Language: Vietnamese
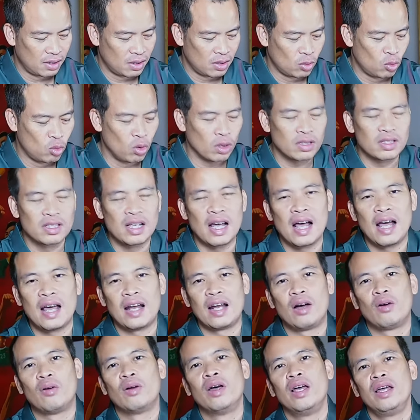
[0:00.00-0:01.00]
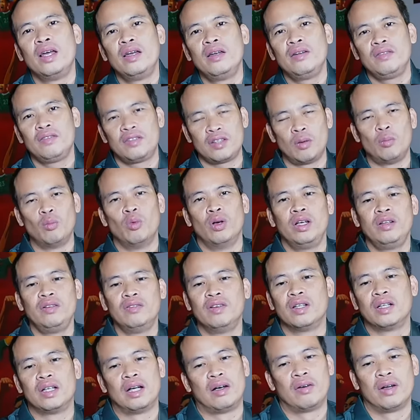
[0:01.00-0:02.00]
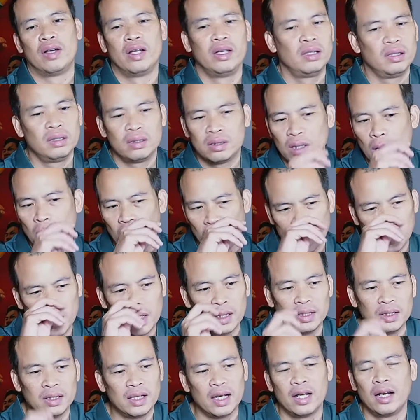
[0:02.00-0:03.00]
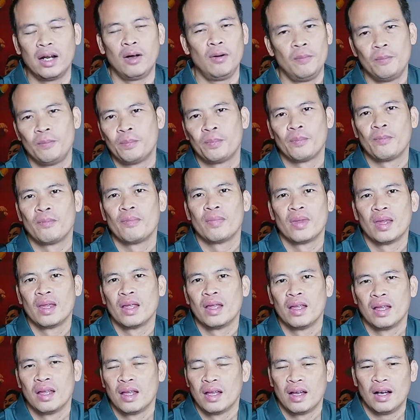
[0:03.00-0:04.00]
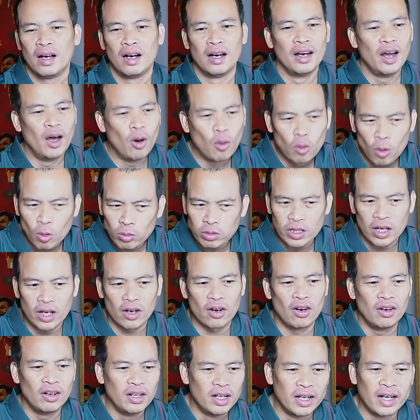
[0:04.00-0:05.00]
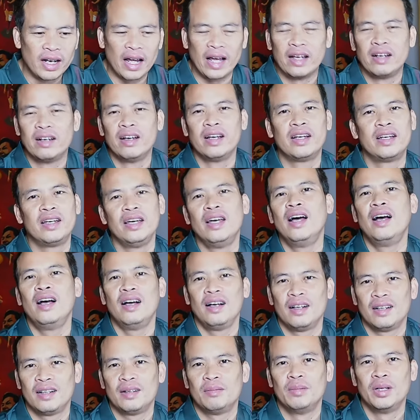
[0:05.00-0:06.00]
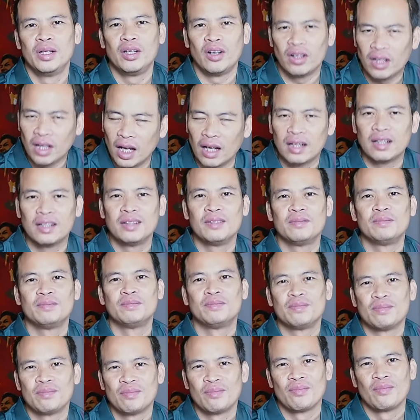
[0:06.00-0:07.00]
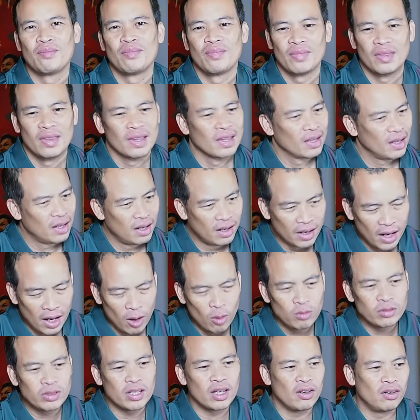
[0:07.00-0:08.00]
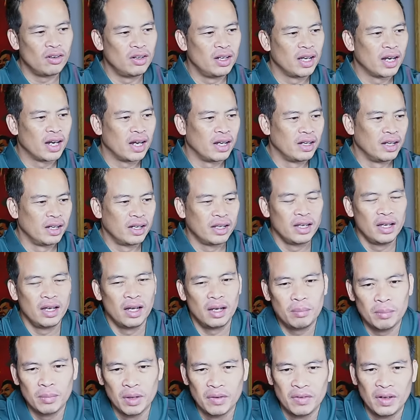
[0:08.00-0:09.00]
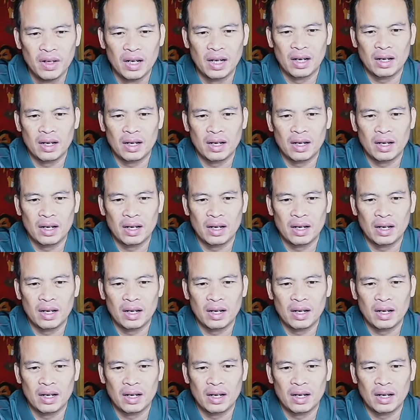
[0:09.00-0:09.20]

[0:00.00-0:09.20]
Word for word: quốc gia nào đấy, trong một lĩnh vực nào đấy. Không bao giờ như thế đâu. Ở đâu cũng sẽ có người này người kia. Mình nói thật, ở đâu cũng sẽ có người này người kia. Bởi vì là